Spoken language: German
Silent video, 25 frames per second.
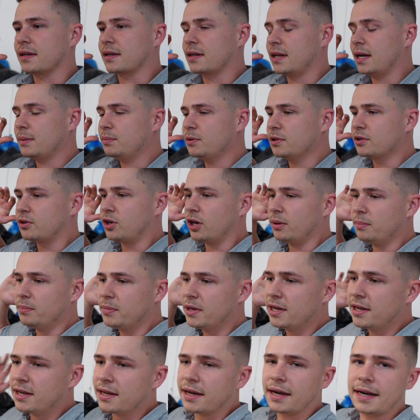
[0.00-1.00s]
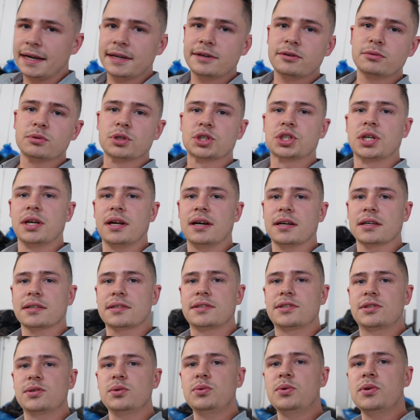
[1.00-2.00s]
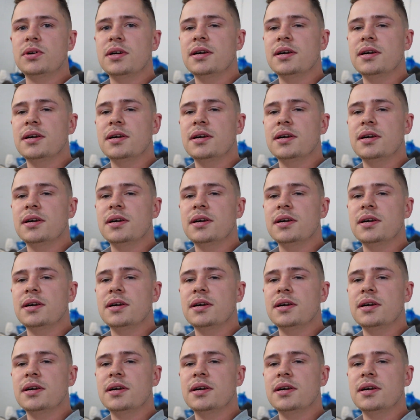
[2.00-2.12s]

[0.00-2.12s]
Klappe, komm, Eiko schlag zu,